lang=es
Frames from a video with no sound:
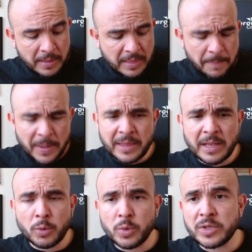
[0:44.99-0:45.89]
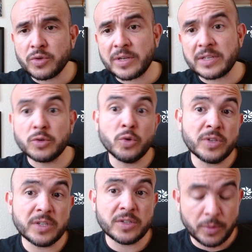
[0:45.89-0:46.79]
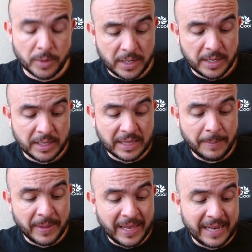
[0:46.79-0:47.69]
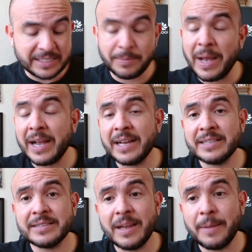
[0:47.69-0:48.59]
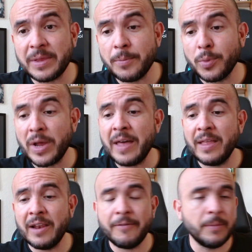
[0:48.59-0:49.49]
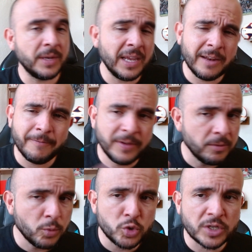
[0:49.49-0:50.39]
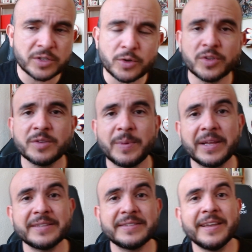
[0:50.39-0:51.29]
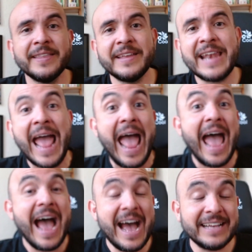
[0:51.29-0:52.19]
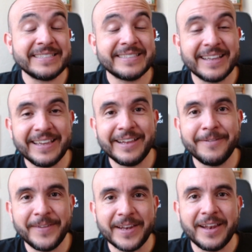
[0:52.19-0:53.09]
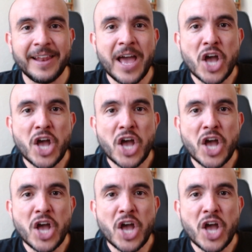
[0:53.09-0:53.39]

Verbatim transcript: también de algunas otras cosas sobre el tema de las bajas, la pretemporada, la femenil, en fin, muchas cosas para que se queden hasta el final.